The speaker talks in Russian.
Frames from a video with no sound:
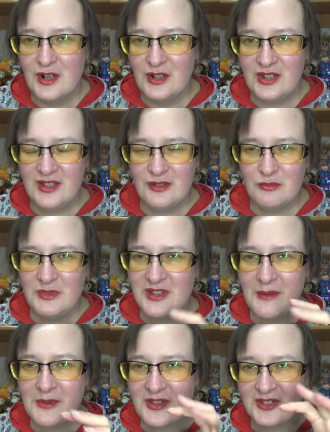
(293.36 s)
и у
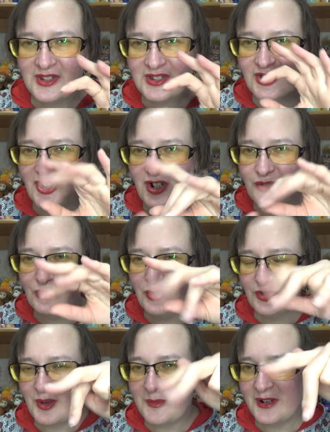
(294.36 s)
меня была кисточка, у
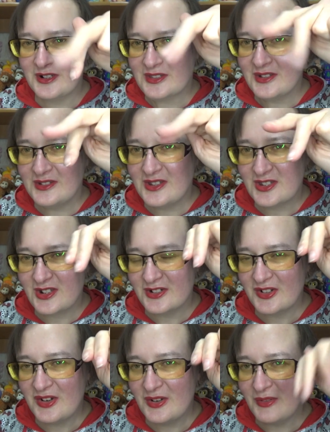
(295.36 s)
нее там как-то
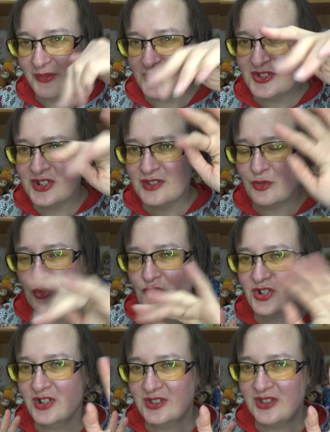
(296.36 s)
несколько волосинок
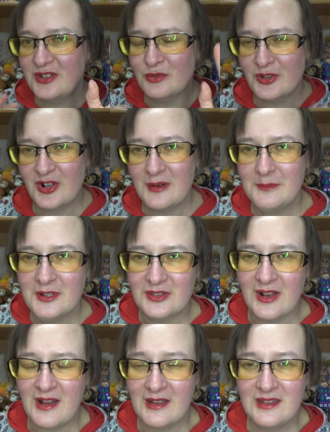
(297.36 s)
уже откинули
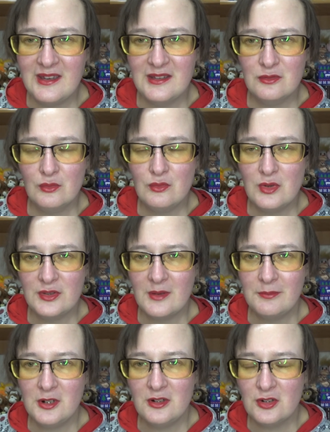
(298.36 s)
копыта, а ей, ну, она
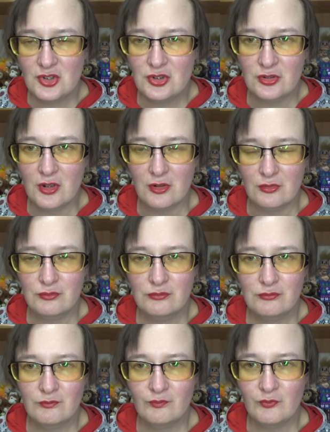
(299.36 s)
прилично так.
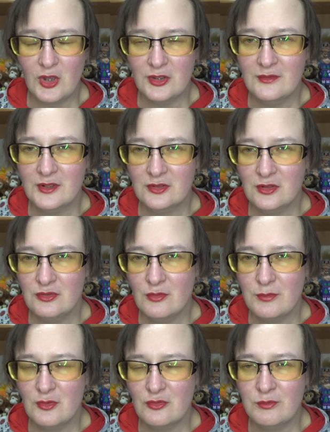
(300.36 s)
Я, наверное, ее
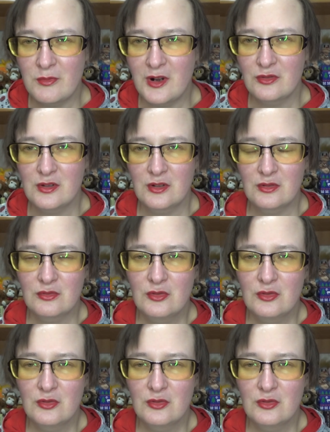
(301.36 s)
покупала